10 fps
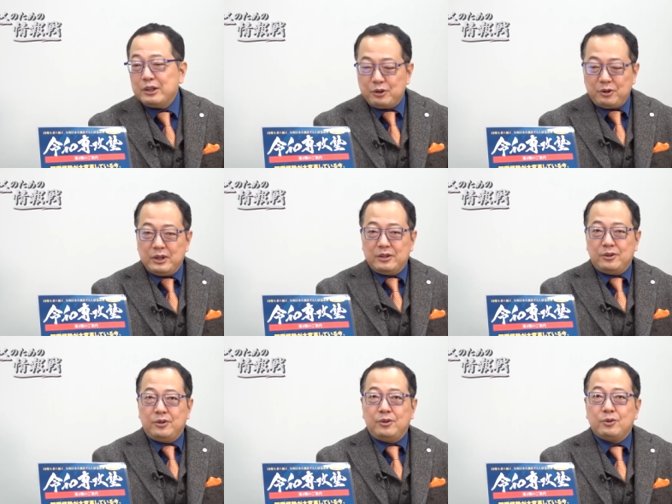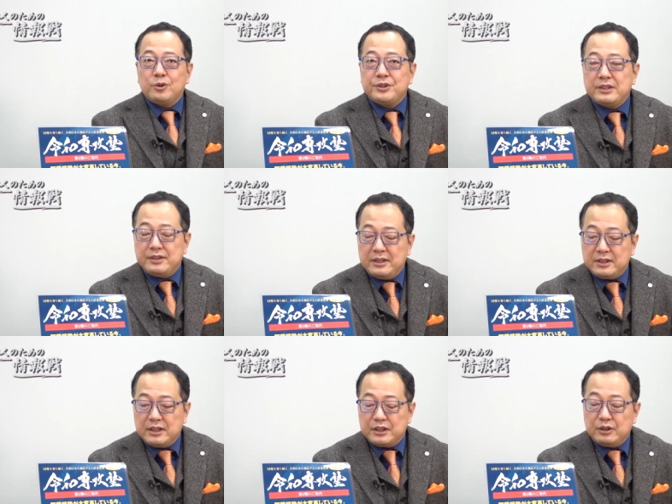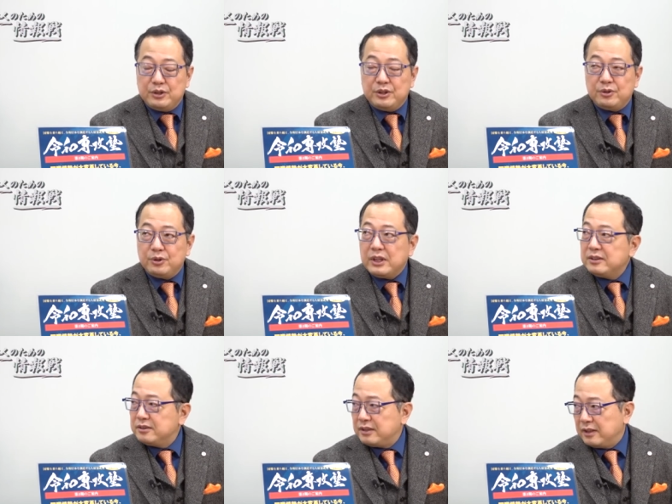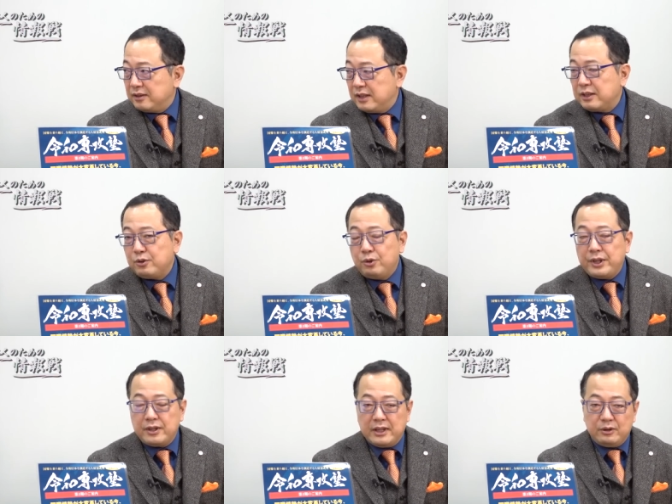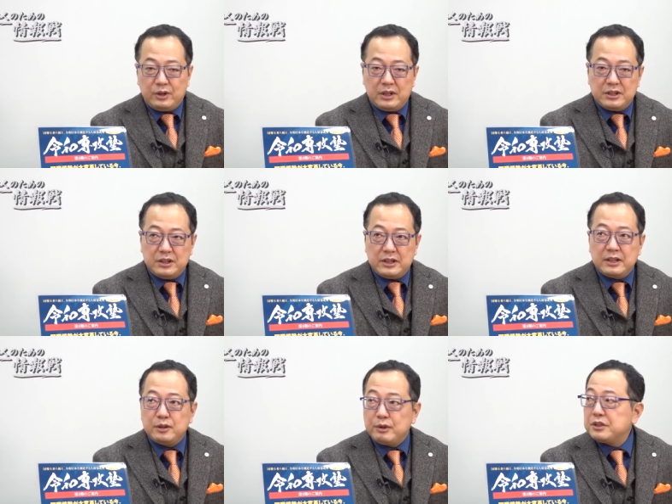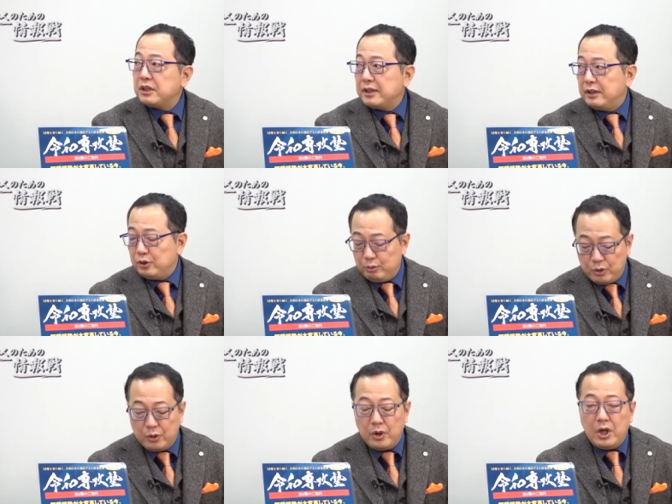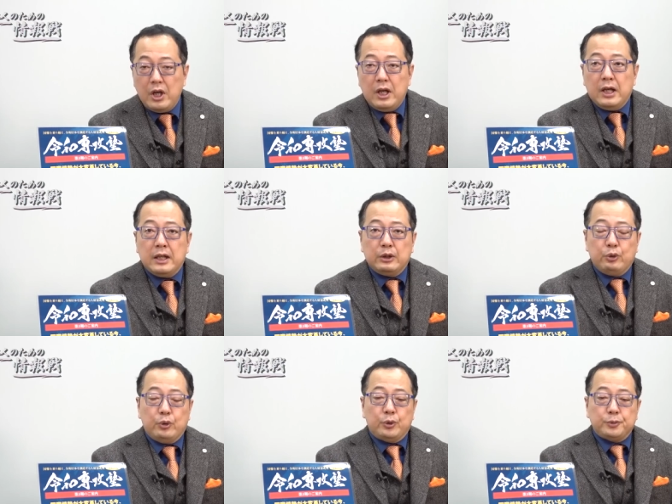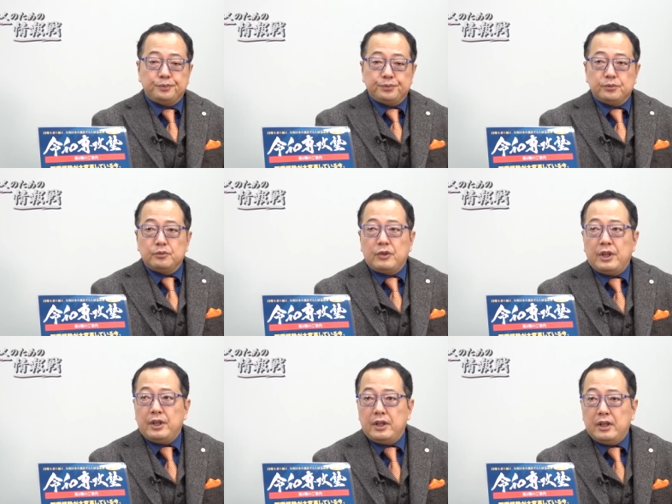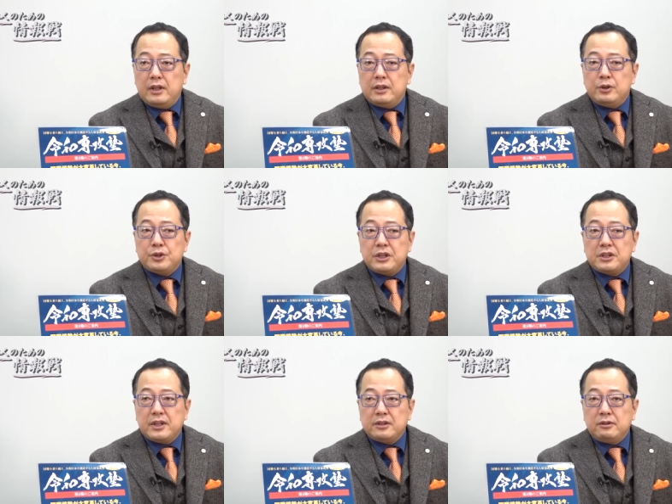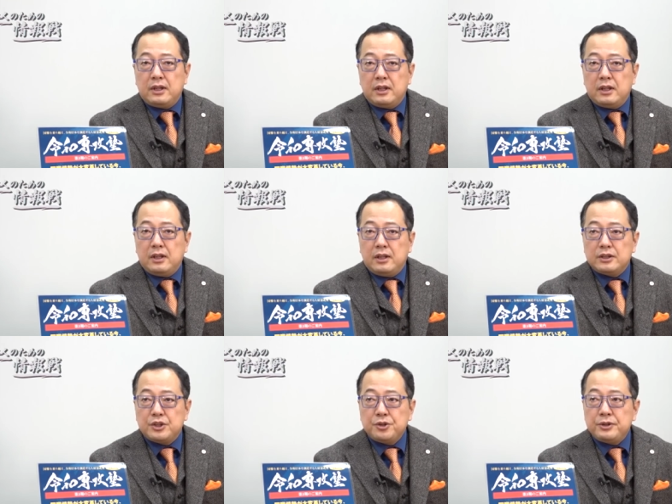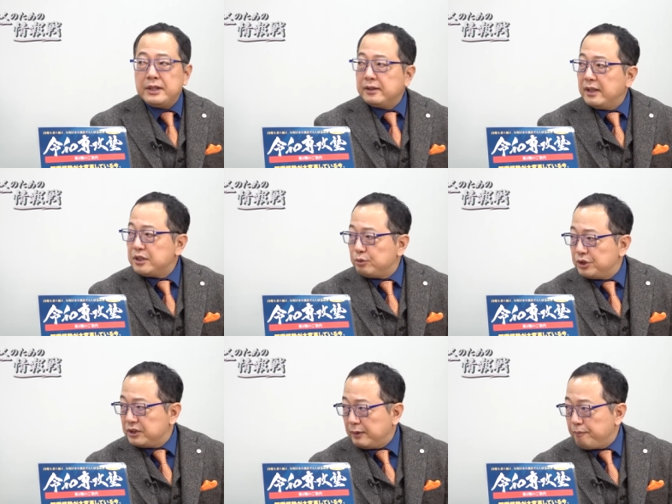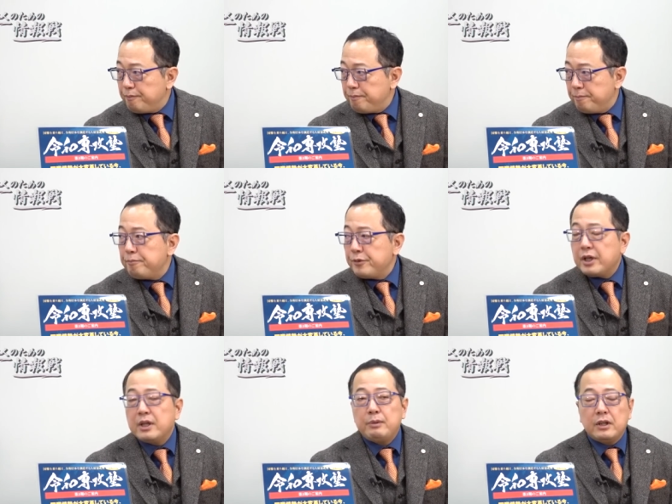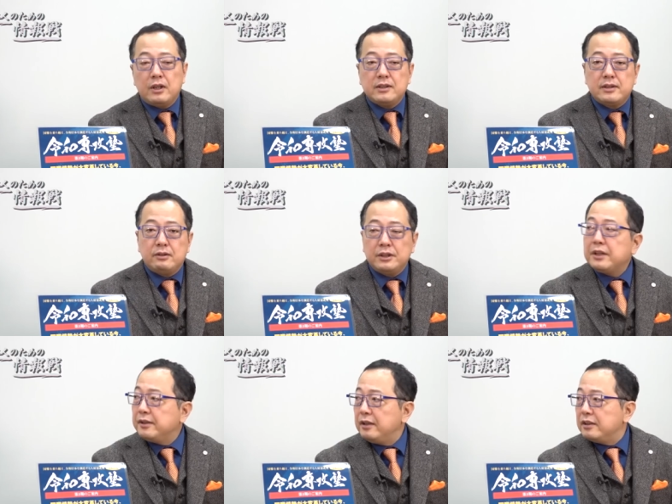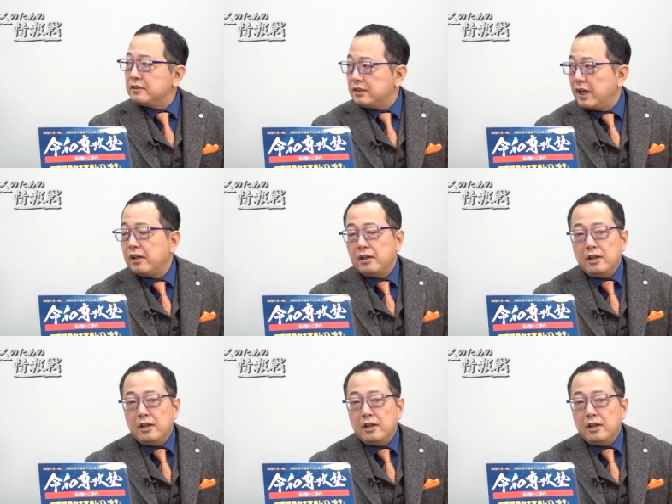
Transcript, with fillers: で、これはあの、国際政治学者の伊藤寛さんが講演会でお話になってましたけれども、はい、あの、えー、吉田茂はあ中英大使もした、はい、だからマッカーサーはてっきりですね